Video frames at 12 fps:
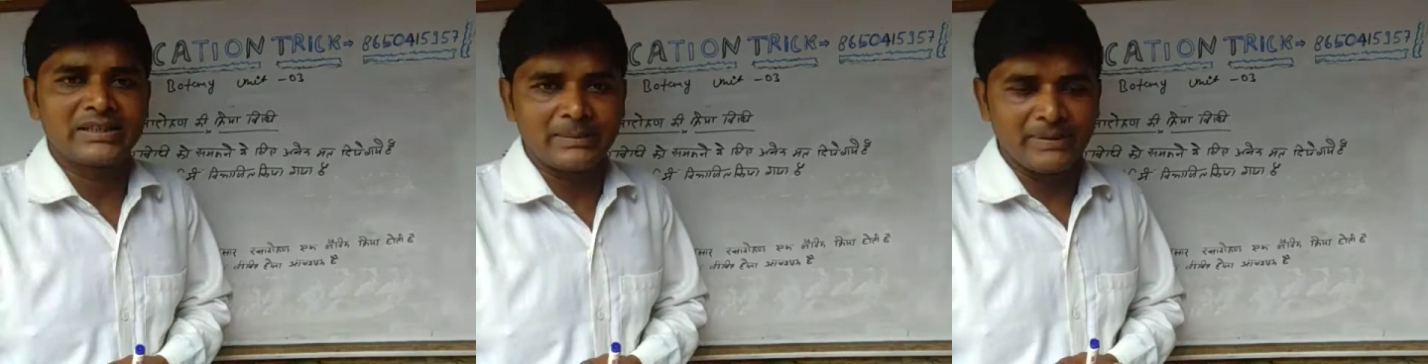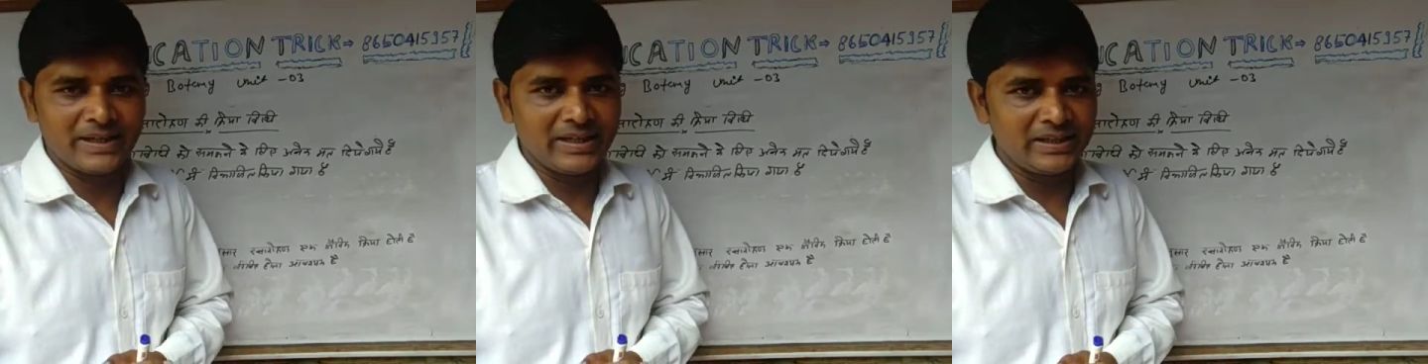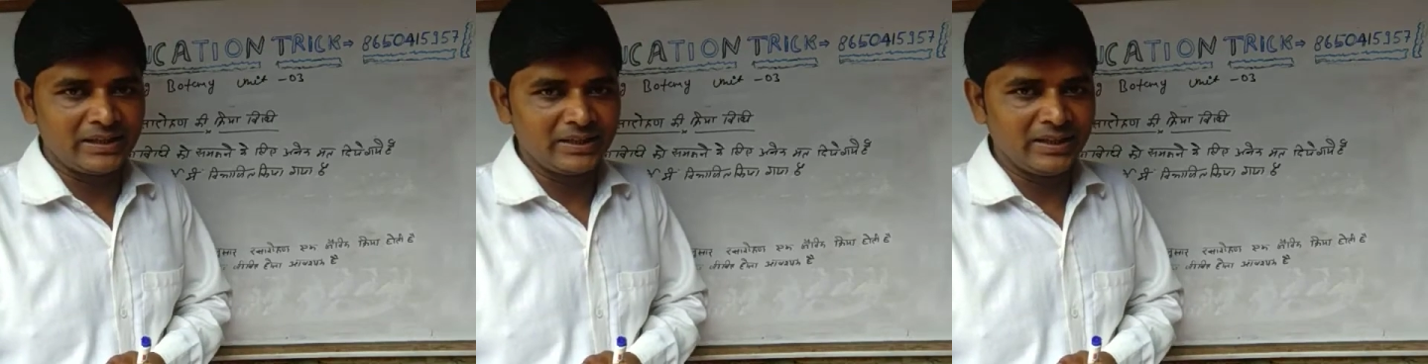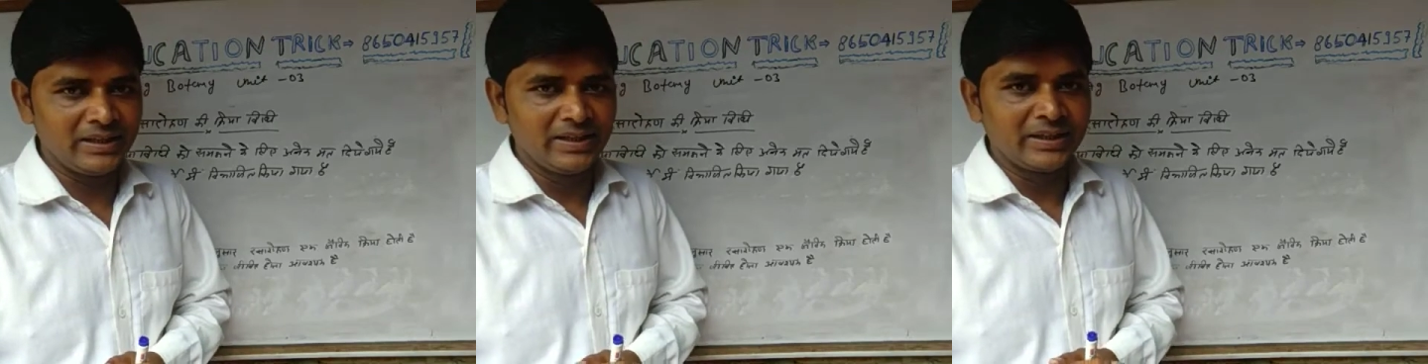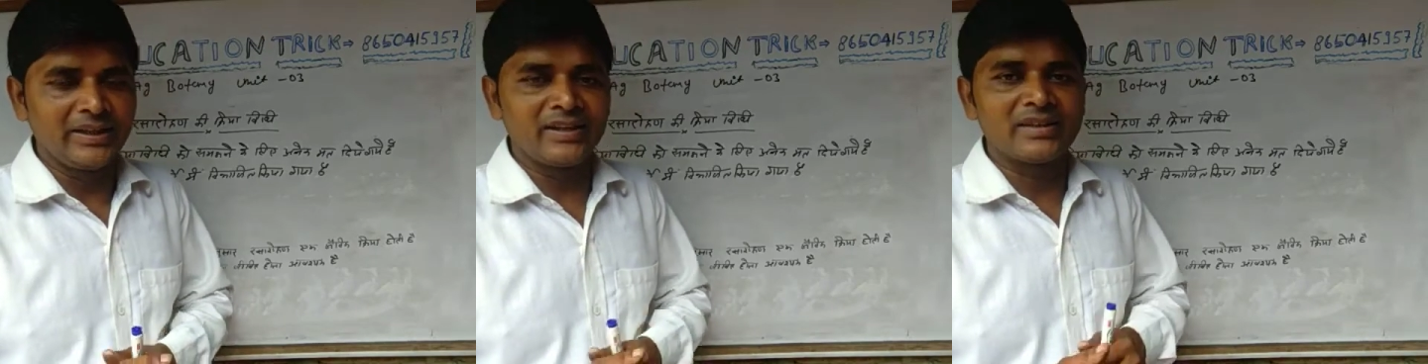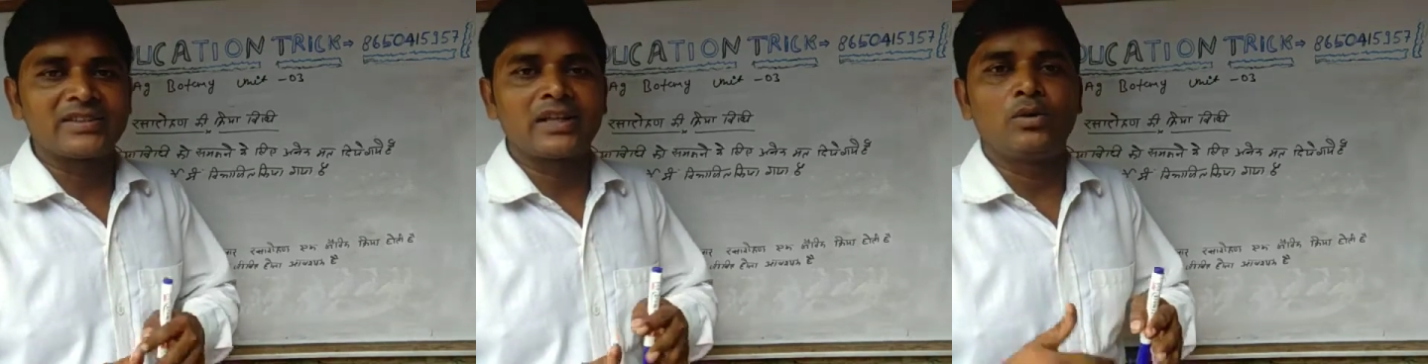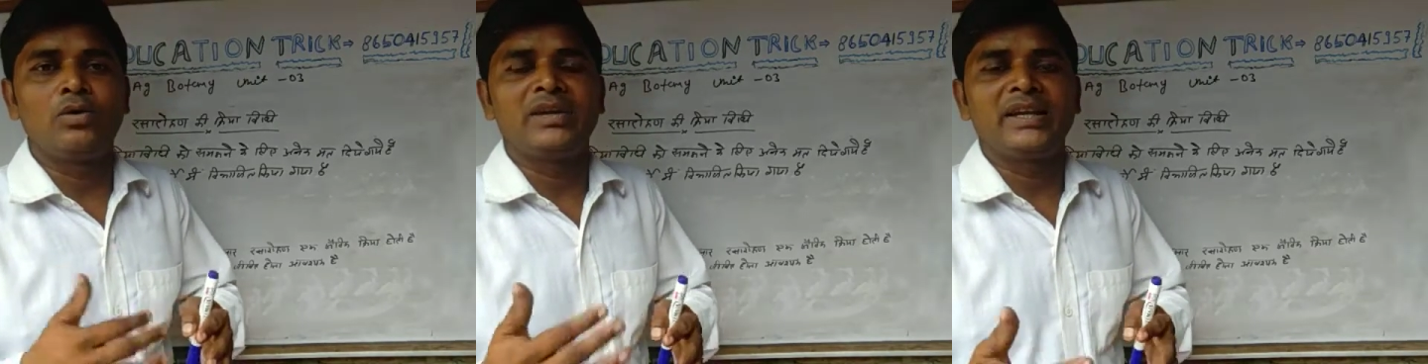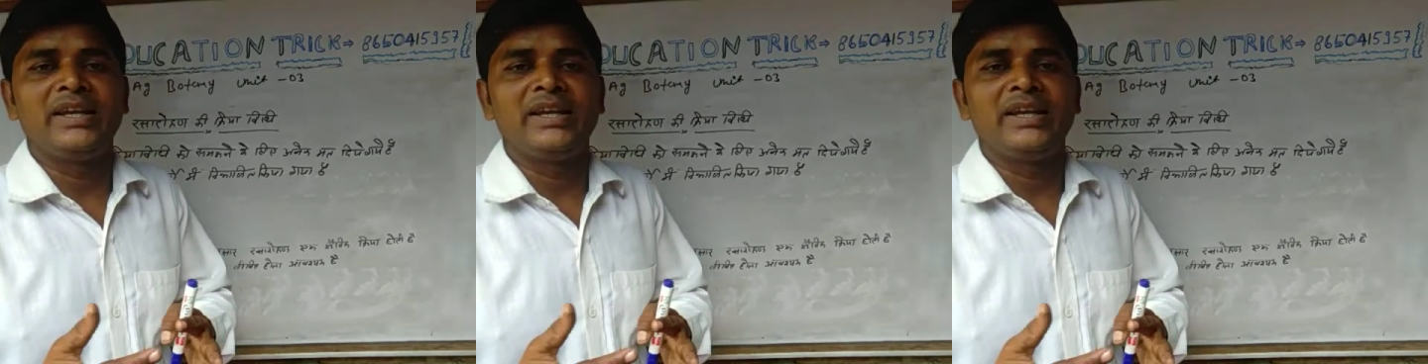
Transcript: था वैज्ञानिक ने कि रसारोहण की